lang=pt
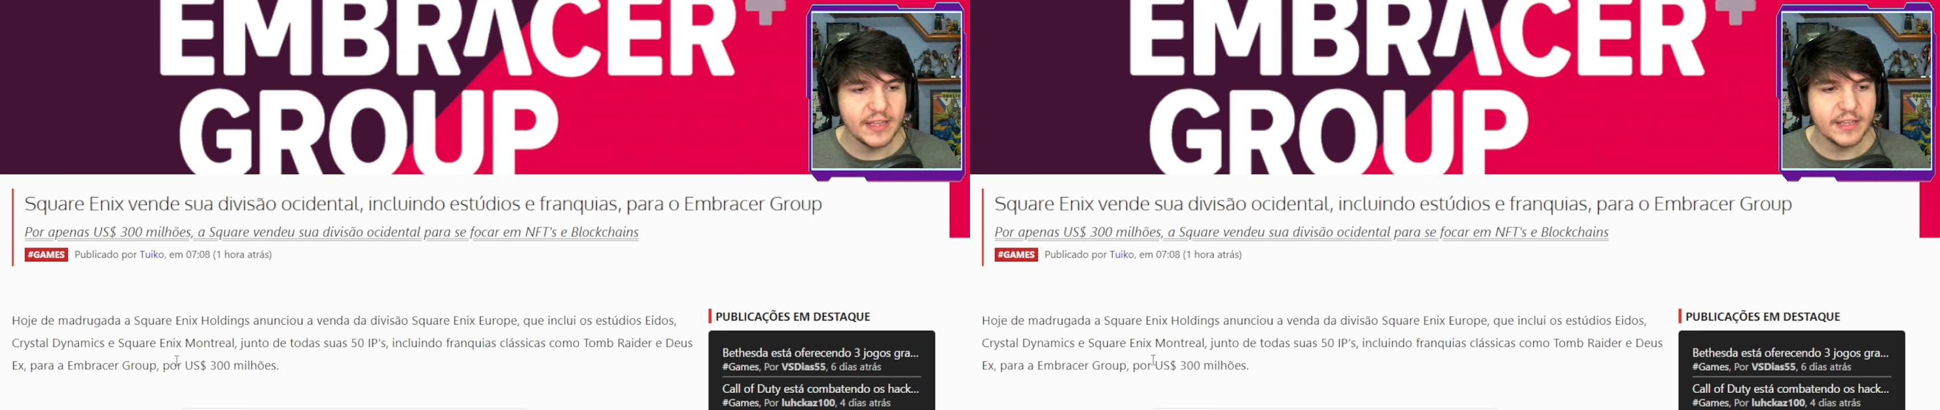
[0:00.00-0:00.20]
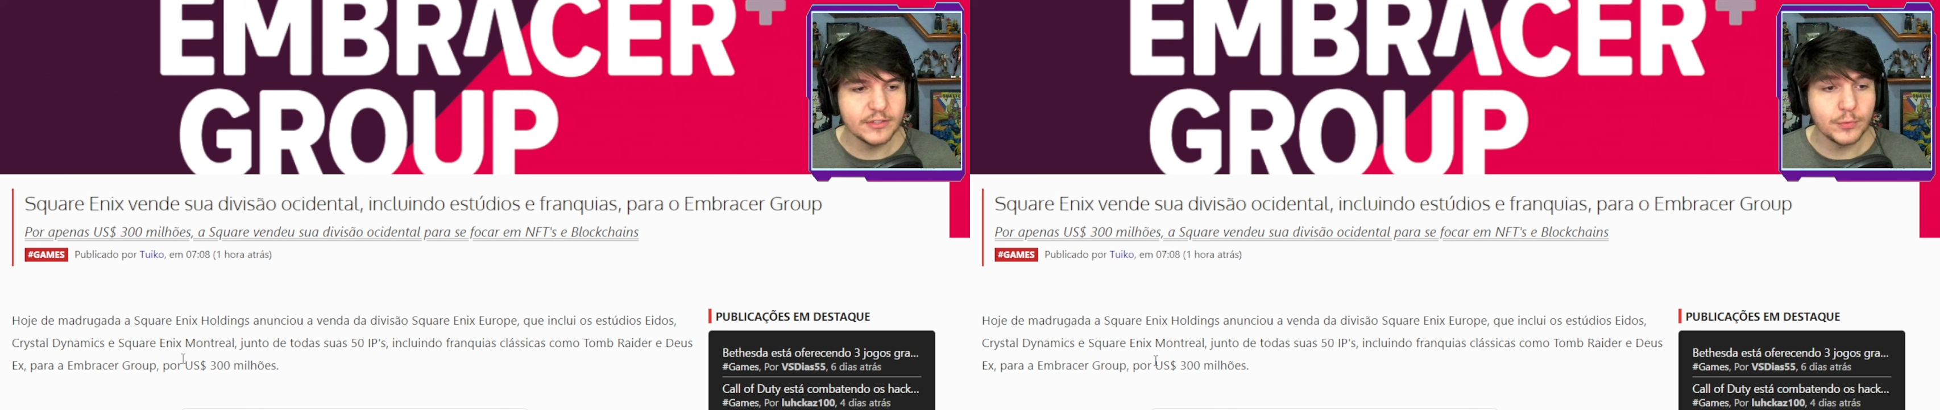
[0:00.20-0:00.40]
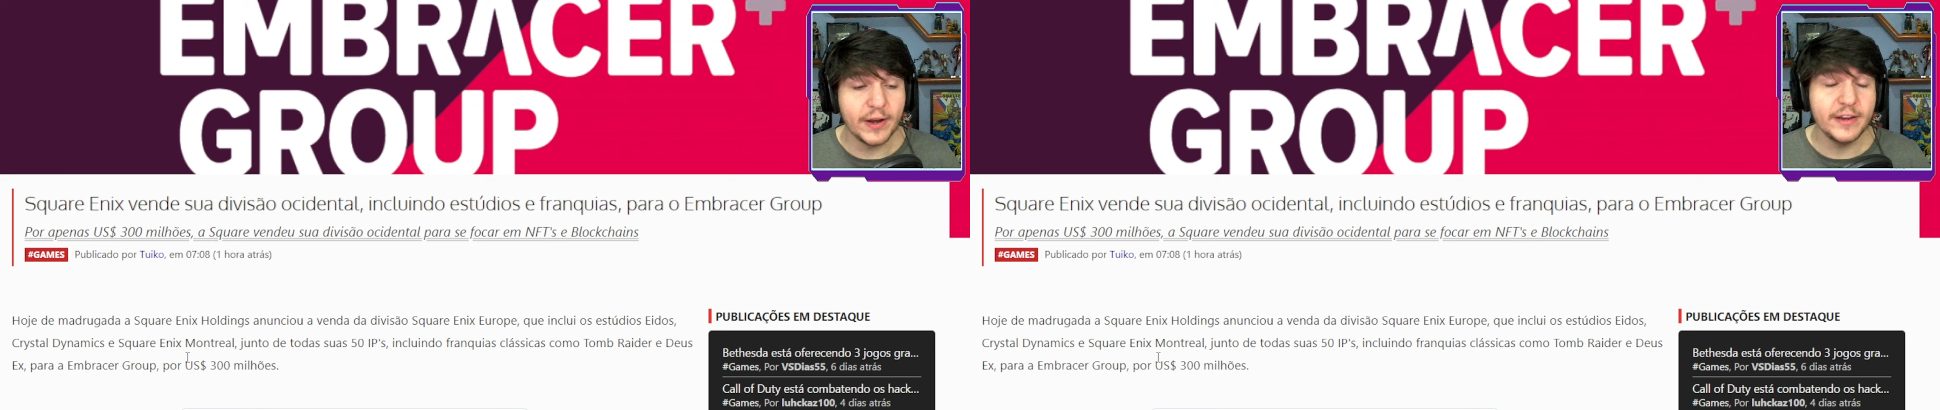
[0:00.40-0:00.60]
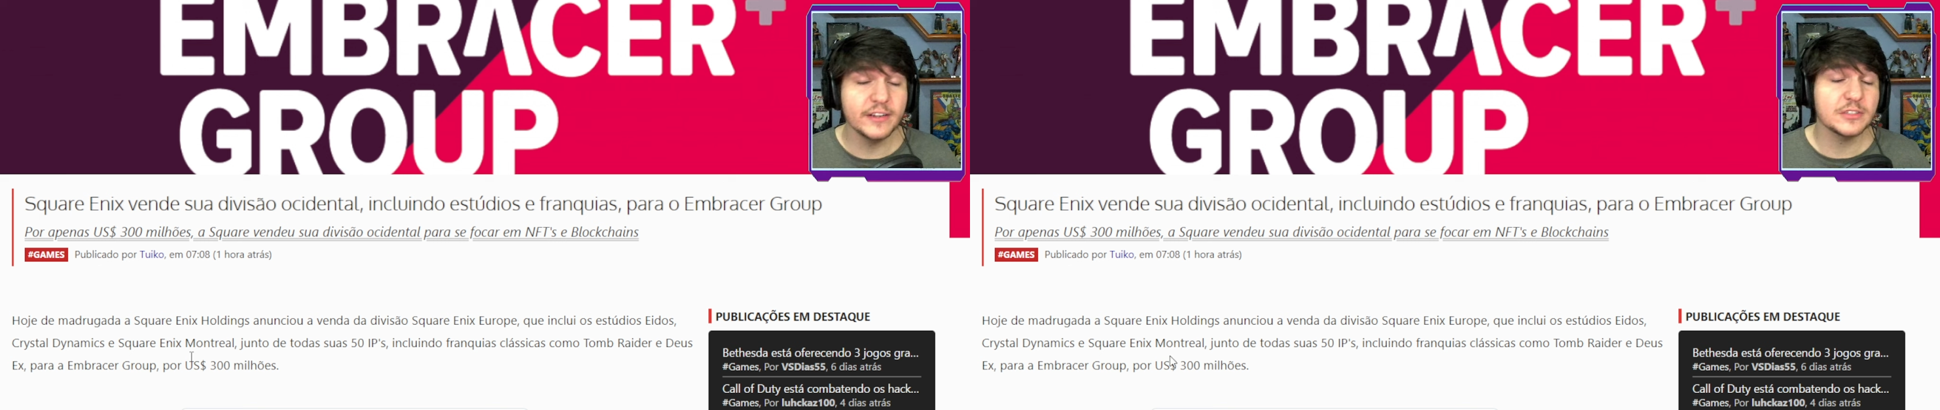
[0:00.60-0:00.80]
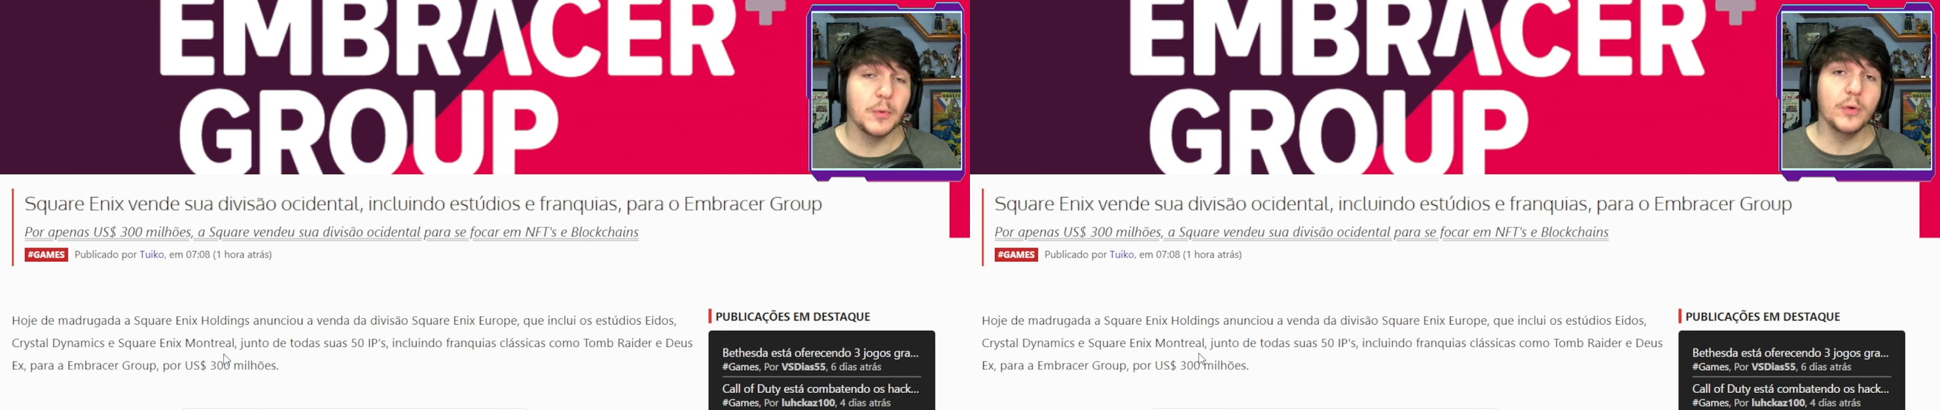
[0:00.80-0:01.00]
e Square
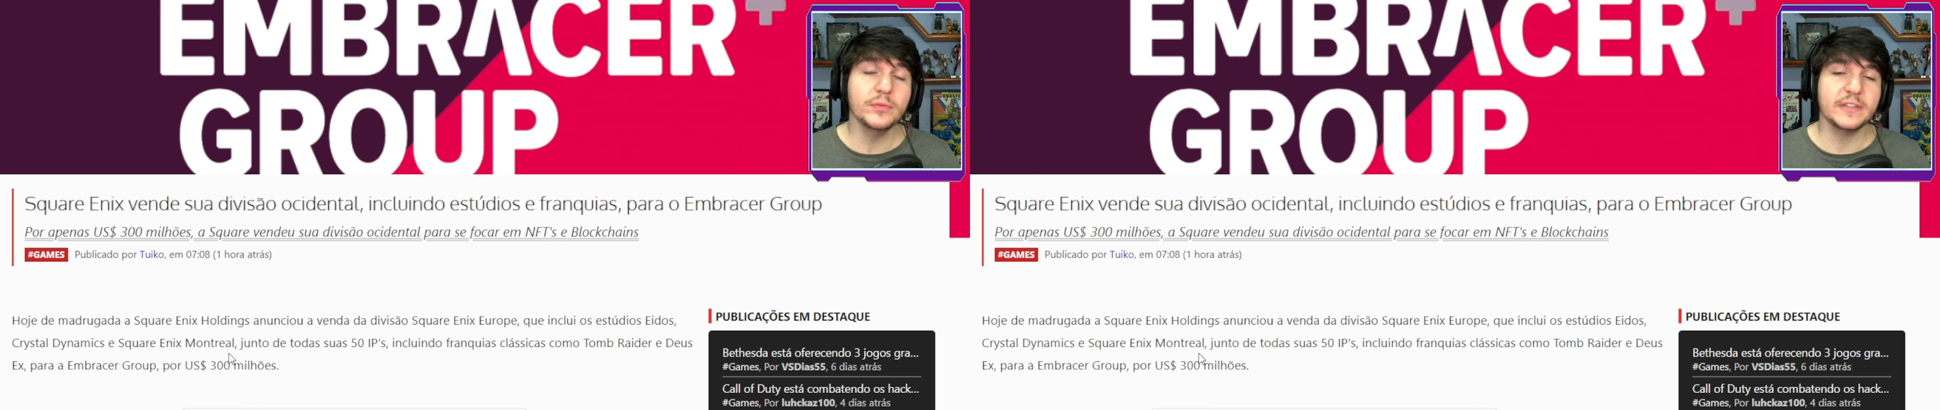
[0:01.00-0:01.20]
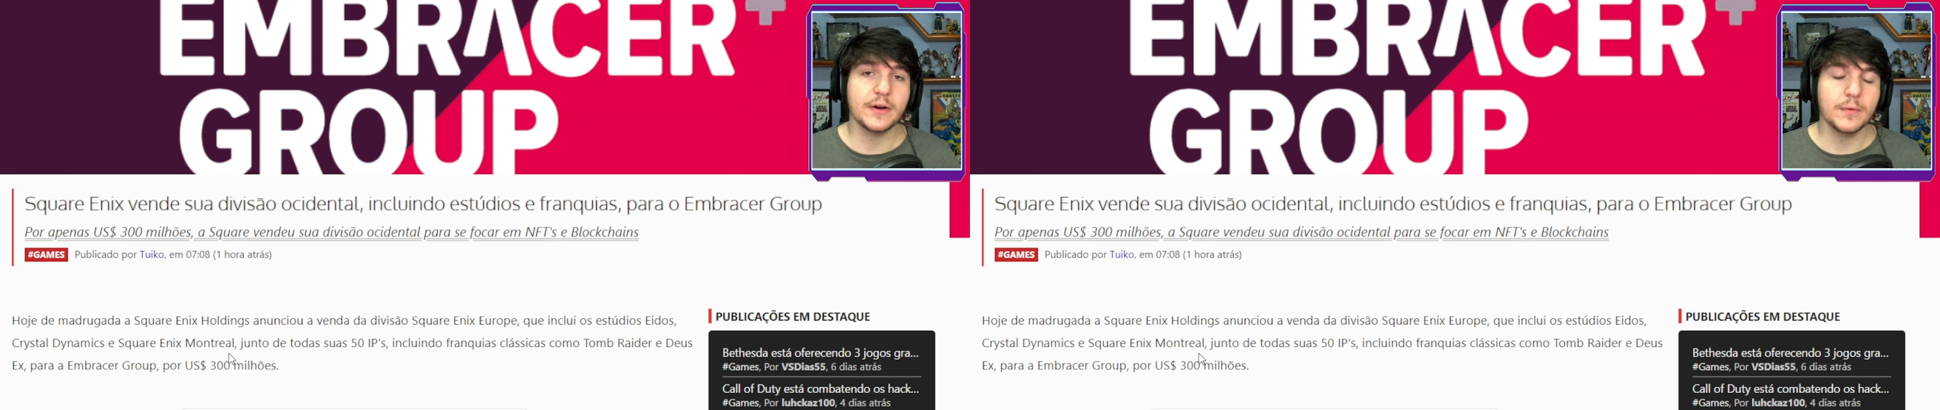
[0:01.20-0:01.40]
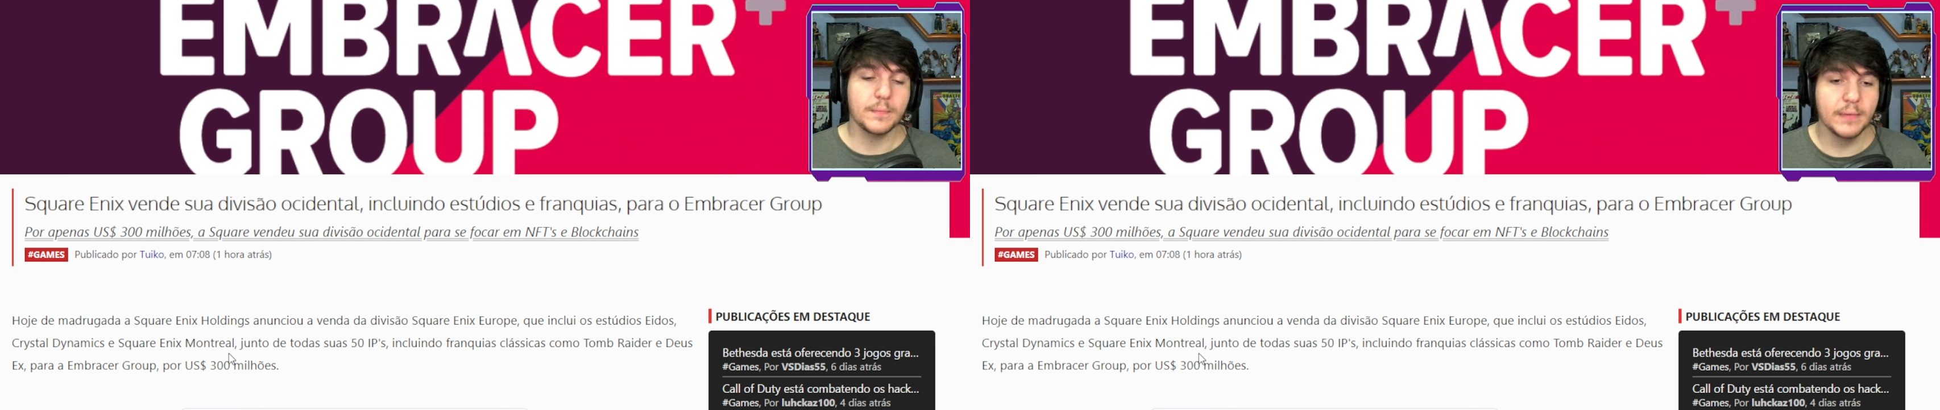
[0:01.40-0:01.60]
Enix Montreal.